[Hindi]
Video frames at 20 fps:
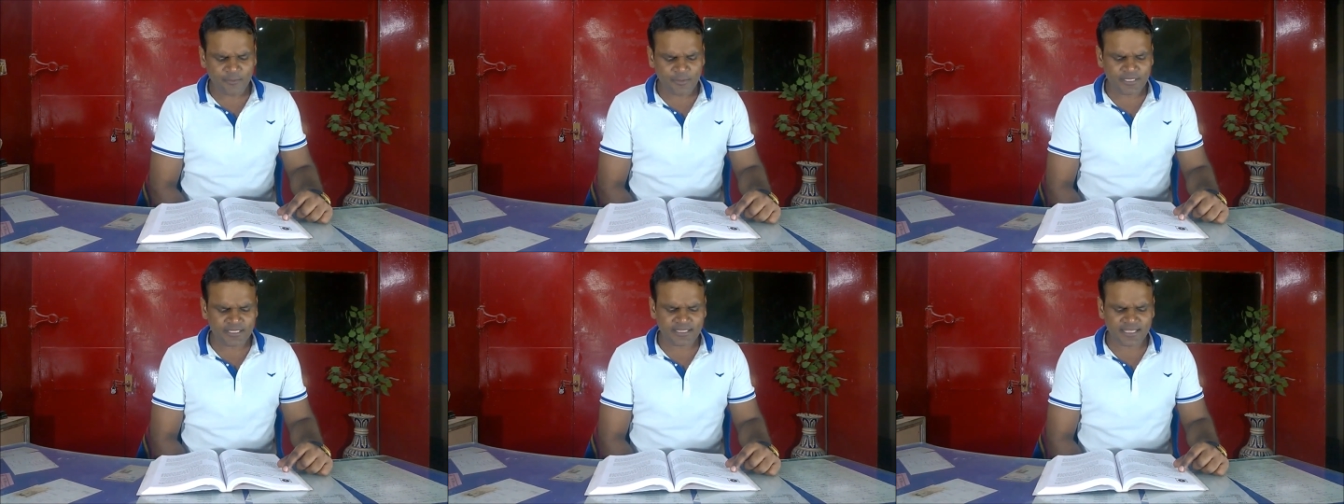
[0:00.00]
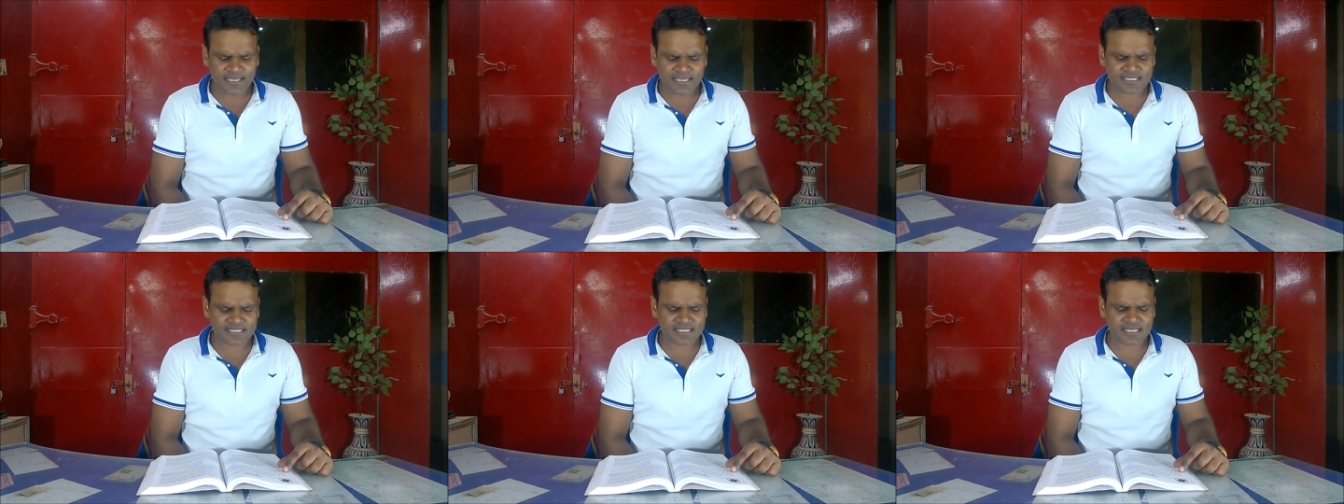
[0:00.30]
नाउ ही
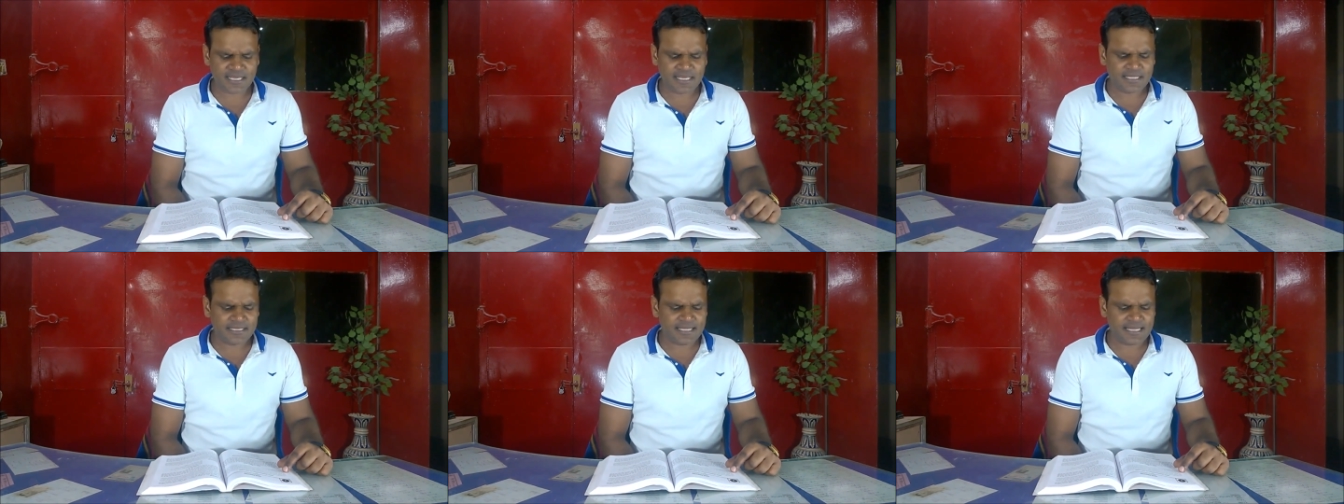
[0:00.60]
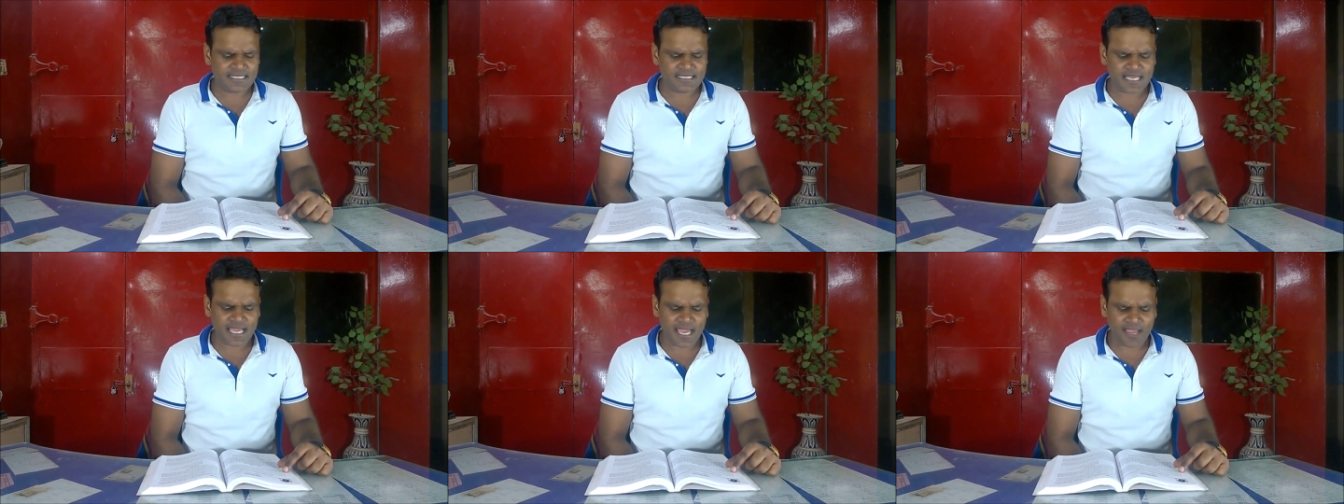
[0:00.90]
थिंक्स
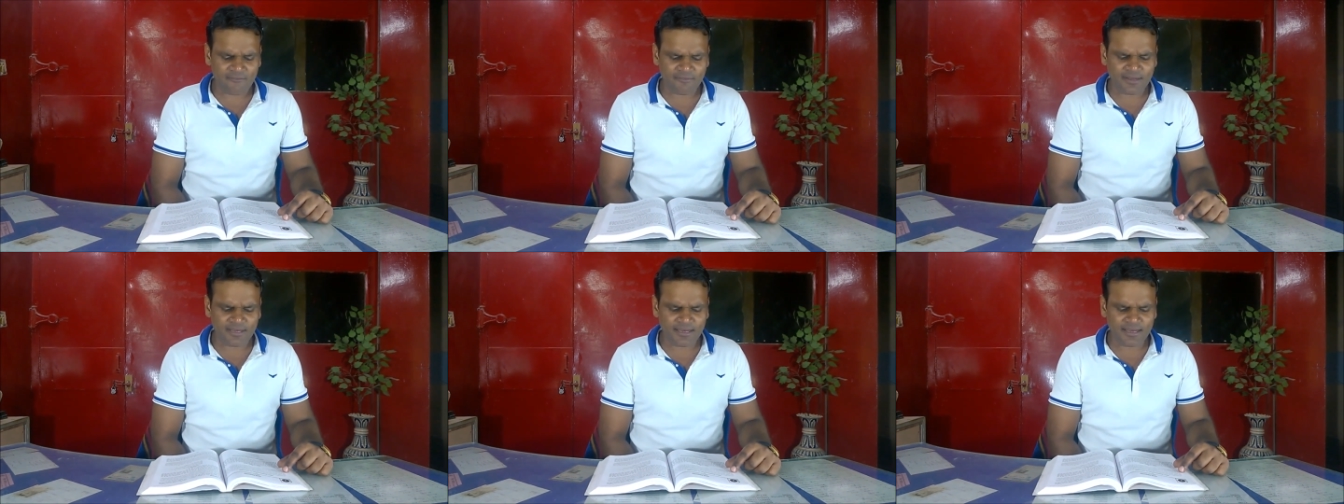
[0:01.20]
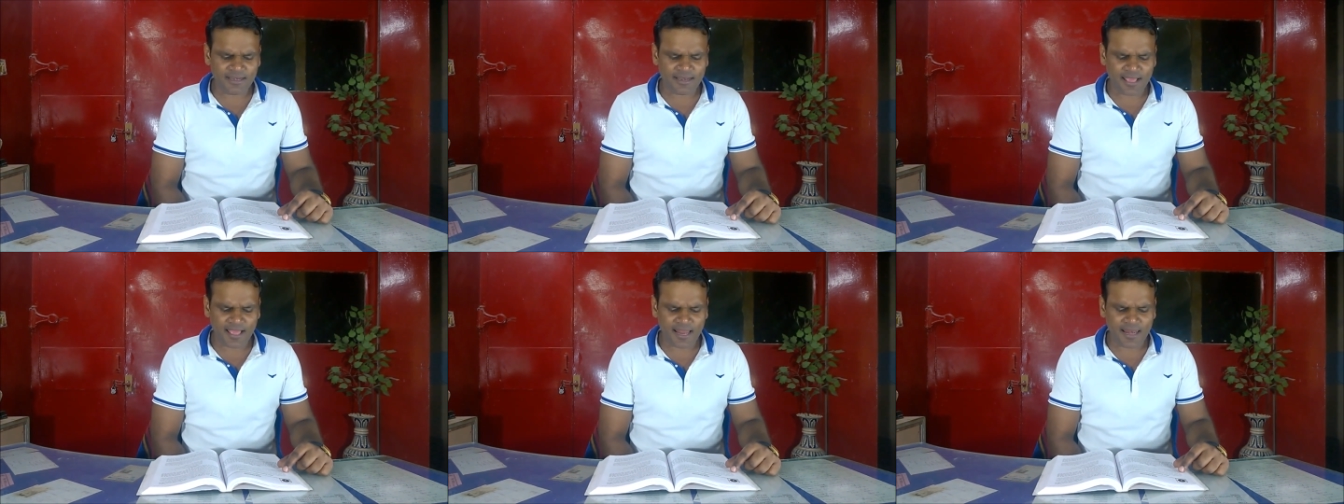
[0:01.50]
दैट हेवन
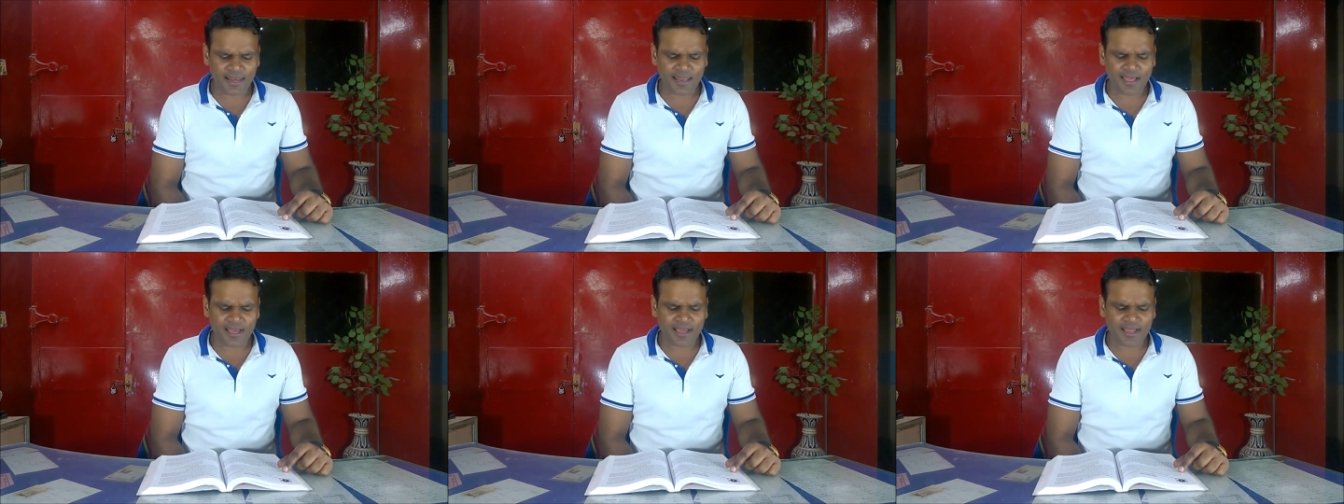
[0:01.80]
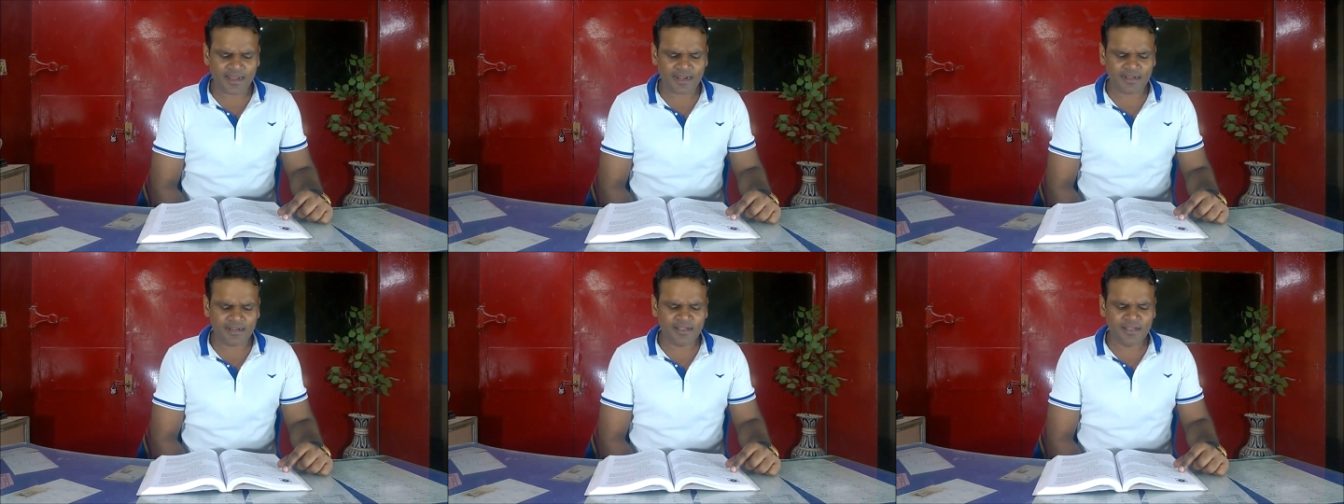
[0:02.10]
एंड हेल
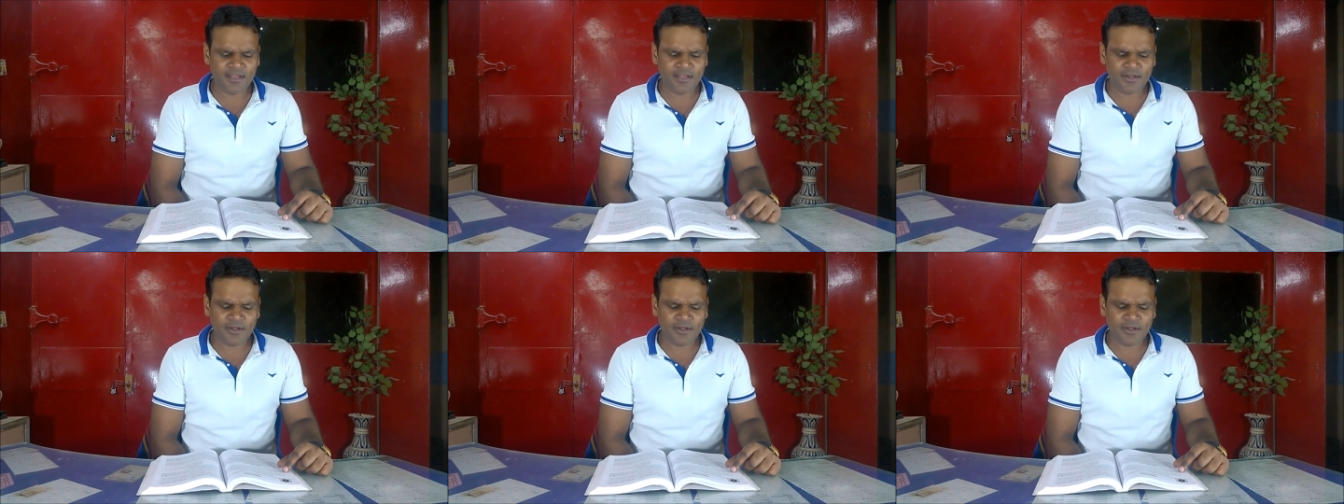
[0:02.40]
आर